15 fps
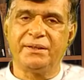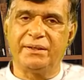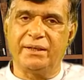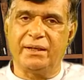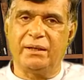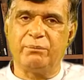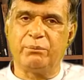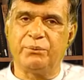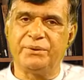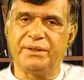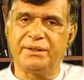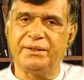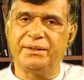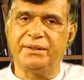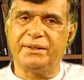क्या आपको
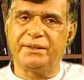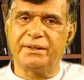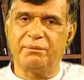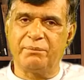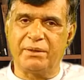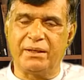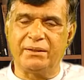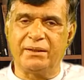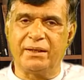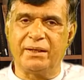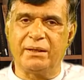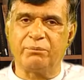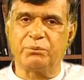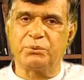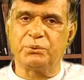यकीन है कि इमरान खान
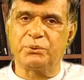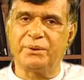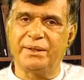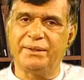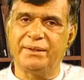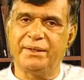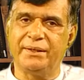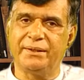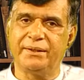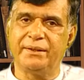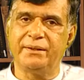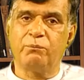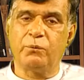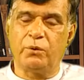आपको छुड़ाने आएंगे